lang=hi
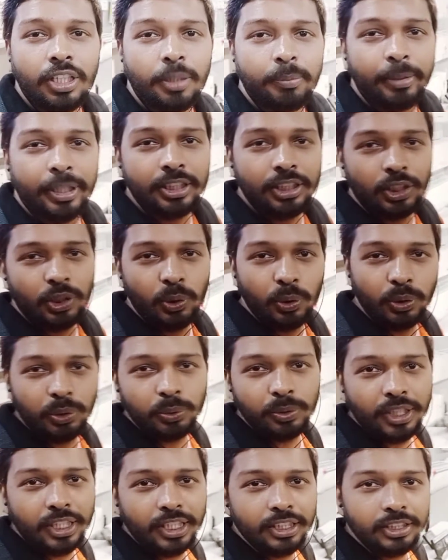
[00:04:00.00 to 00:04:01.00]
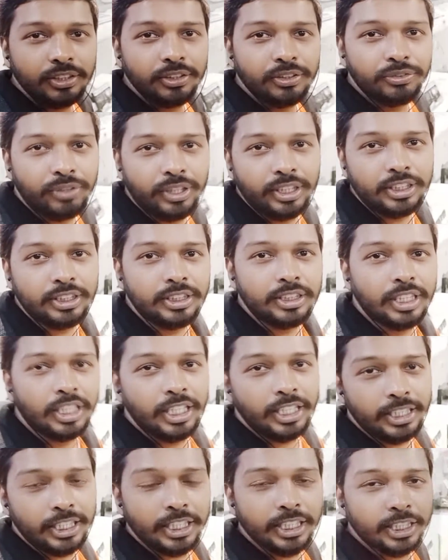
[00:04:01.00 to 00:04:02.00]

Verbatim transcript: परचेज हो चुका है फ्रिज लिया जा